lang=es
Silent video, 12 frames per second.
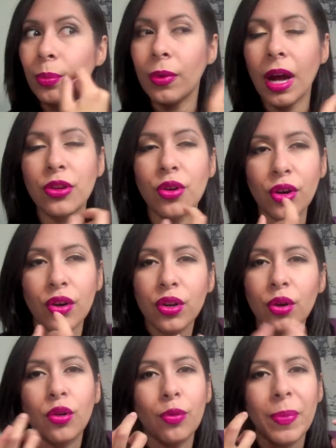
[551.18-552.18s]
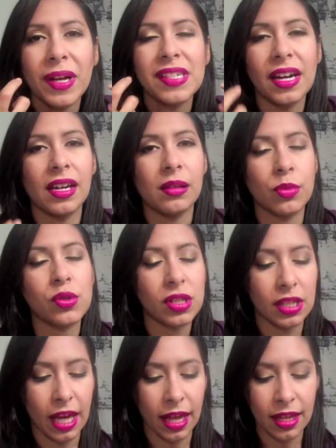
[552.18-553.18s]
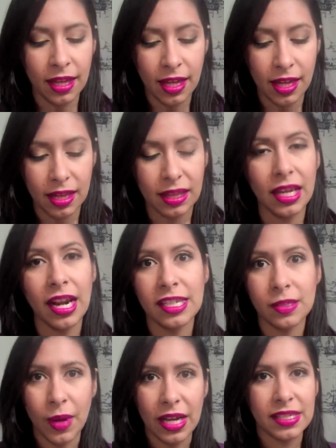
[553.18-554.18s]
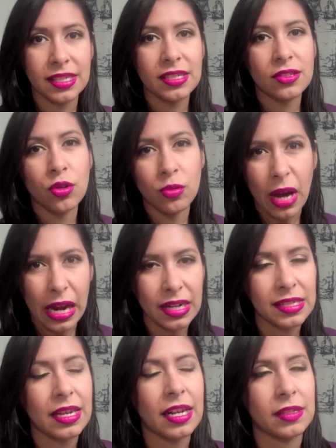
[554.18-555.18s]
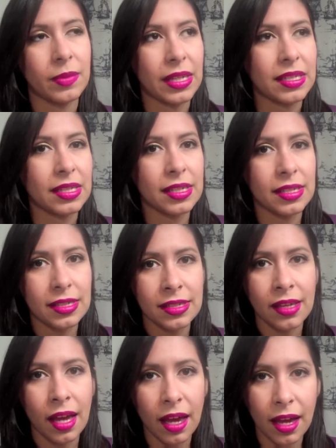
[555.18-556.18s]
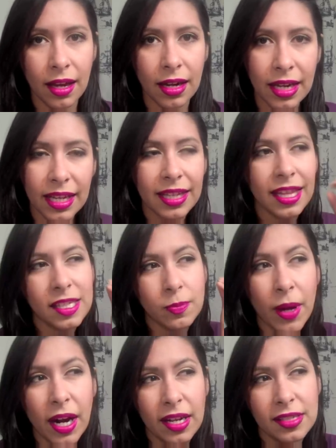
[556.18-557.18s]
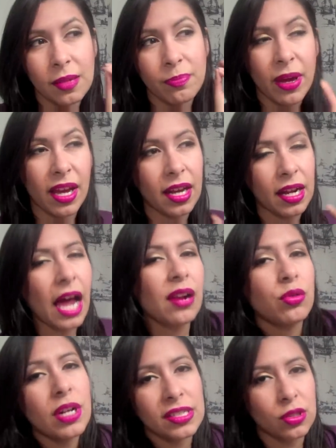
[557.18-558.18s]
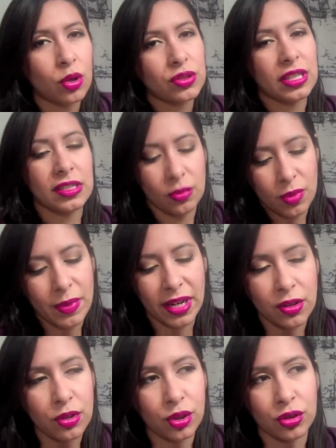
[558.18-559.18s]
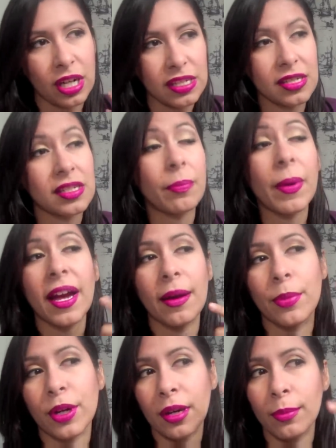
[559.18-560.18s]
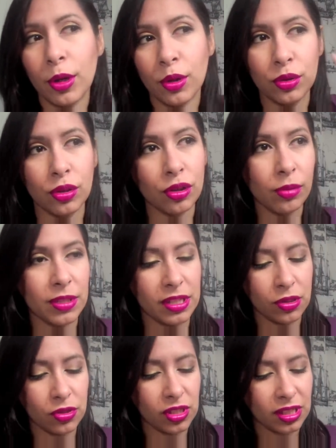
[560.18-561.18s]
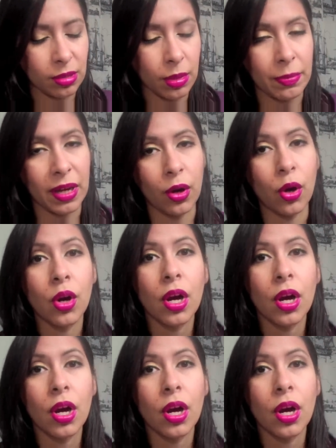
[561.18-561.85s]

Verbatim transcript: Yo creo que ocupa esa cremosidad de las bases normales, de las bases líquidas para que se peguen. Algunas cosas, yo me imagino que otras sí se pegan. Por ejemplo, el contorno, como les digo, sí se me pegó.